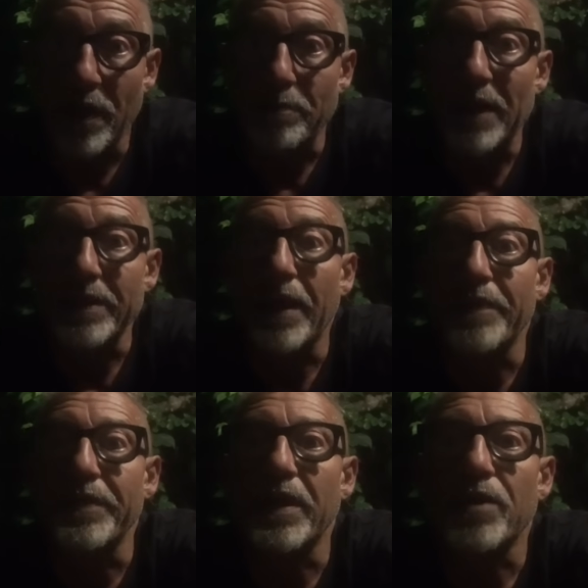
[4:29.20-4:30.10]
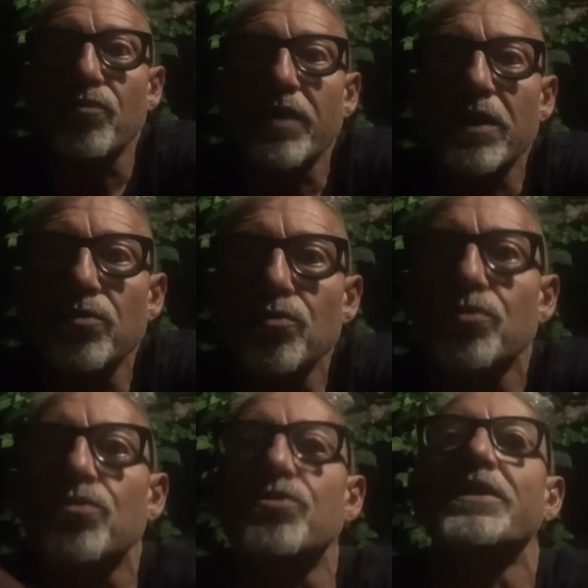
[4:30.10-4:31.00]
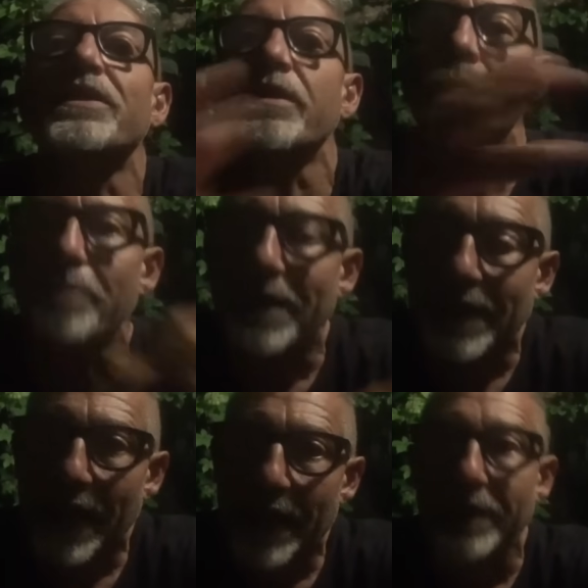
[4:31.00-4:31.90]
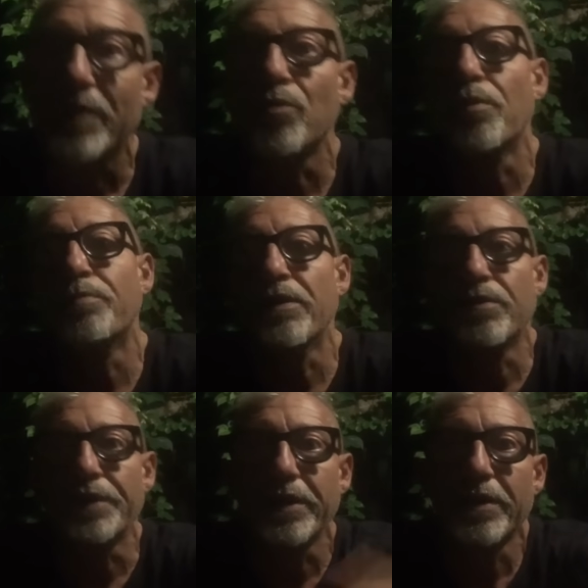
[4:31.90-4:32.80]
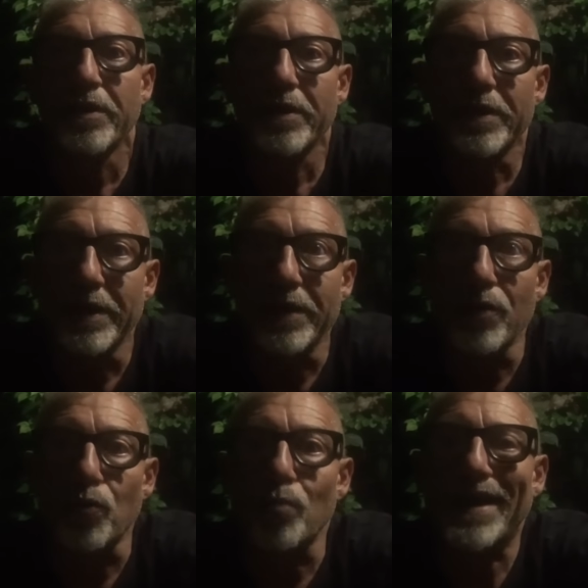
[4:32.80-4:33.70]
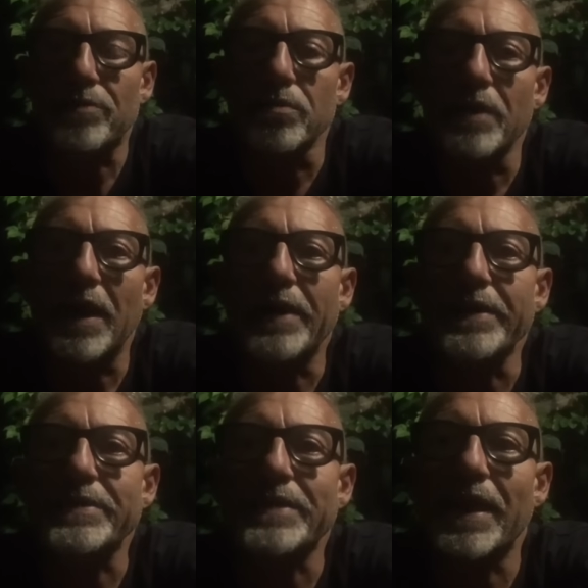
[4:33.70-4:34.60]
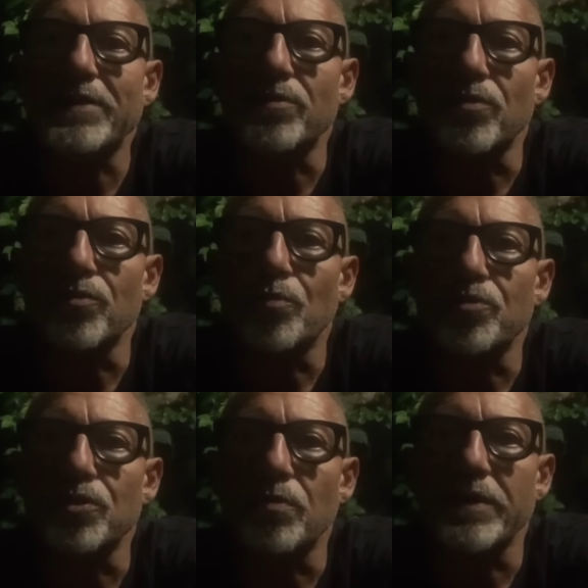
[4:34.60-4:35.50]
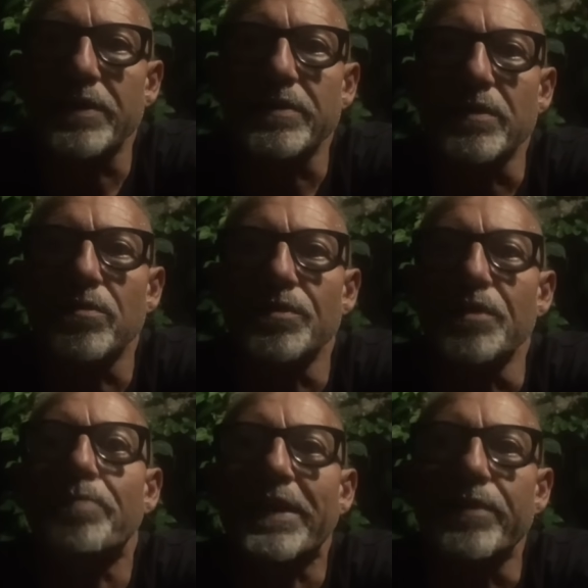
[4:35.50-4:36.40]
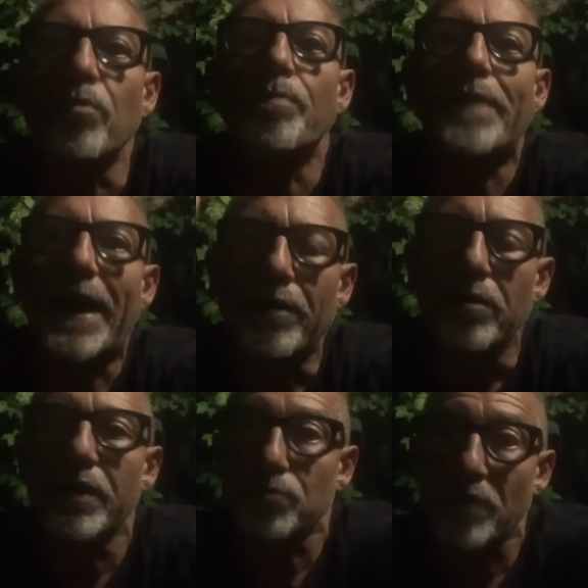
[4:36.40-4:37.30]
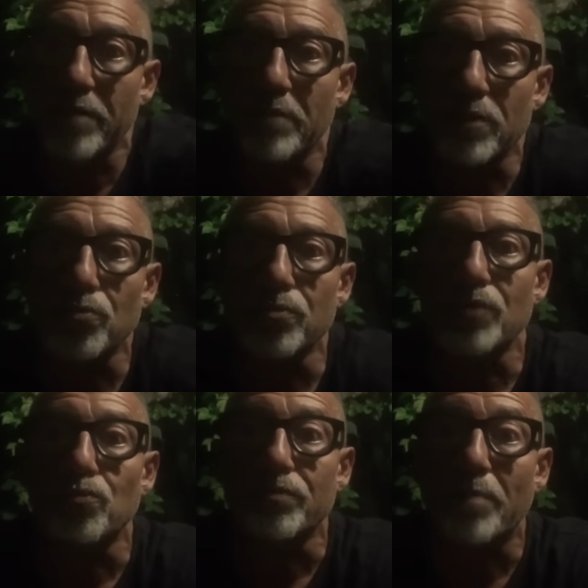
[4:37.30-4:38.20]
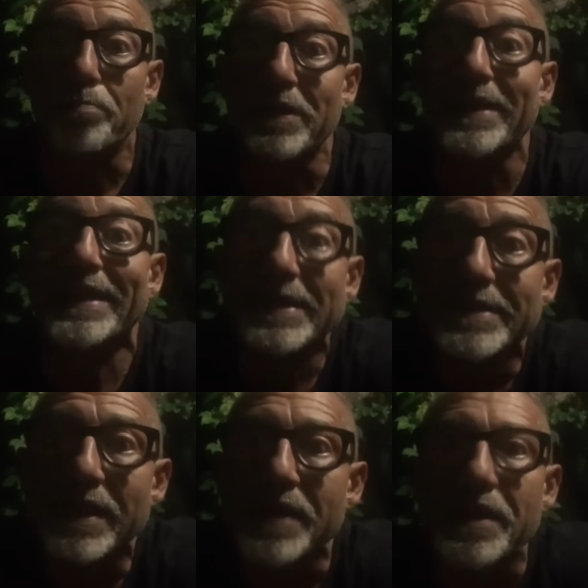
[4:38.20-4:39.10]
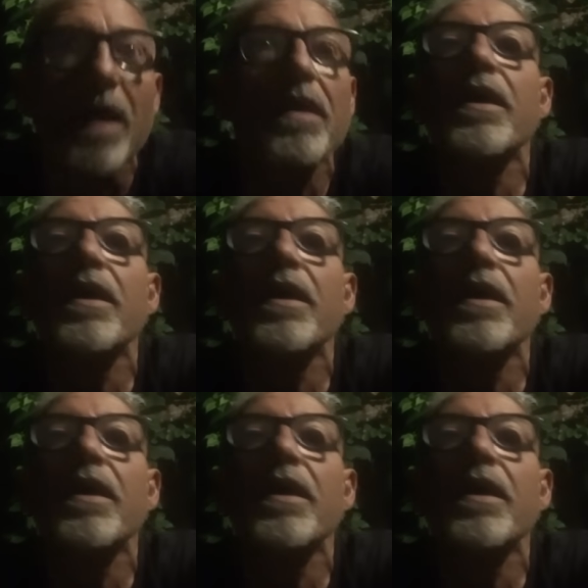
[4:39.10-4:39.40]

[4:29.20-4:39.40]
la maglia della Juventus, così che McKenny dopo il pallone eh, rubato da Alexandro dopo 50 secondi prende un palo e sulla ribattuta sul tappin che insegna.